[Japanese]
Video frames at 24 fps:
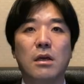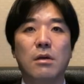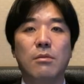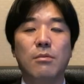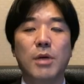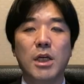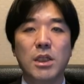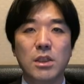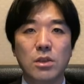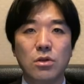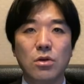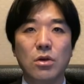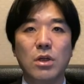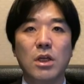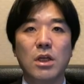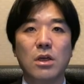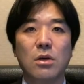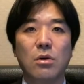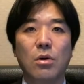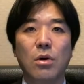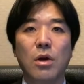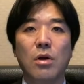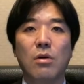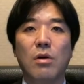一緒
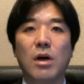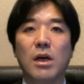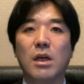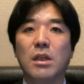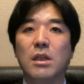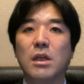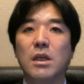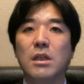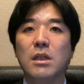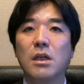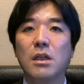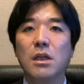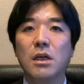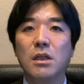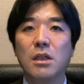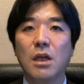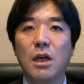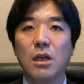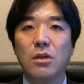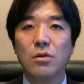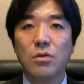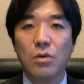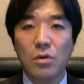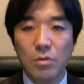に声を上げていただい
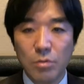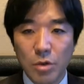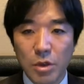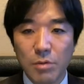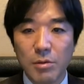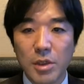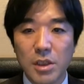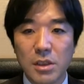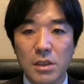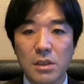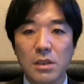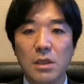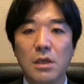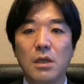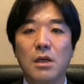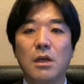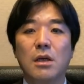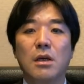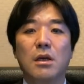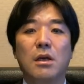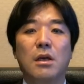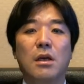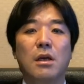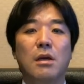たらと思います。
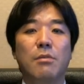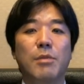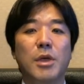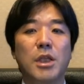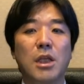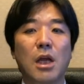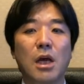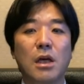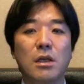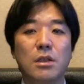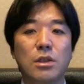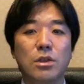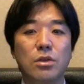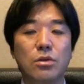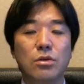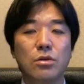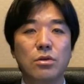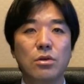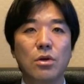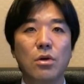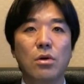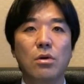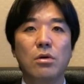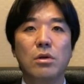また
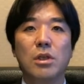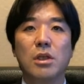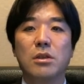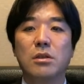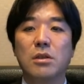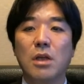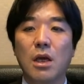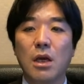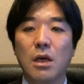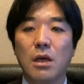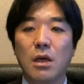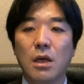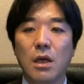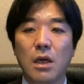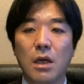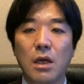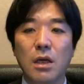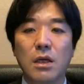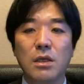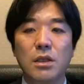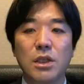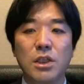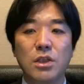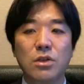終了後ですね、
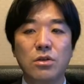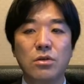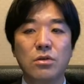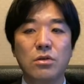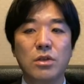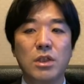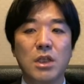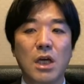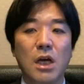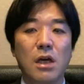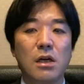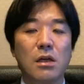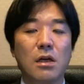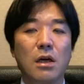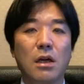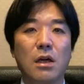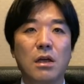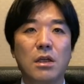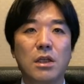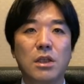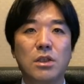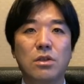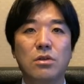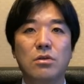20時半か
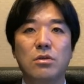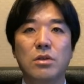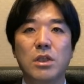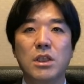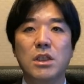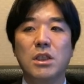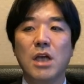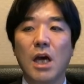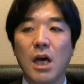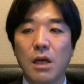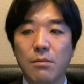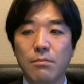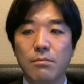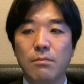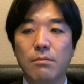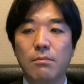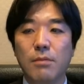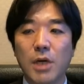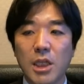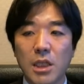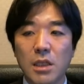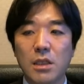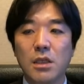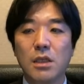ら22時半
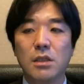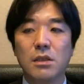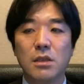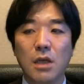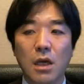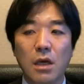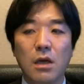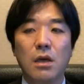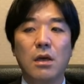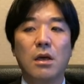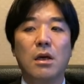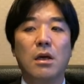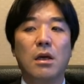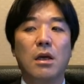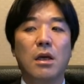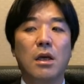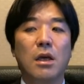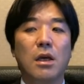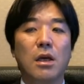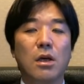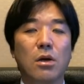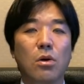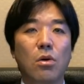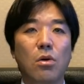までです
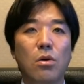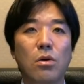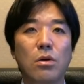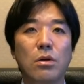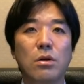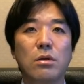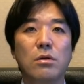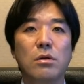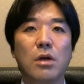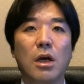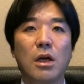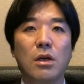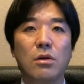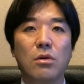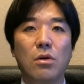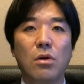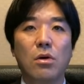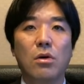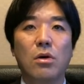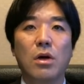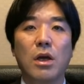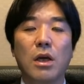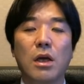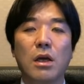ね、交流会
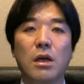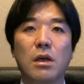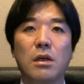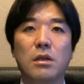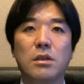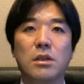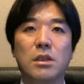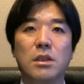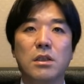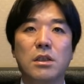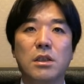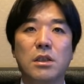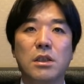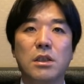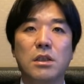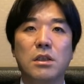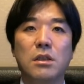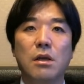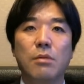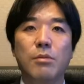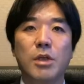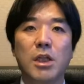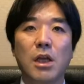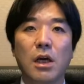を、実施
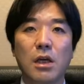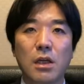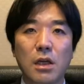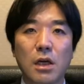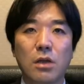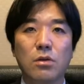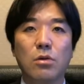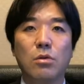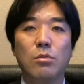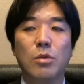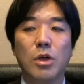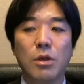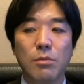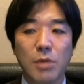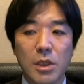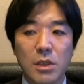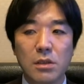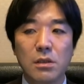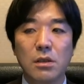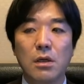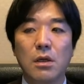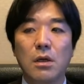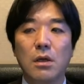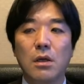してみたいなと思います。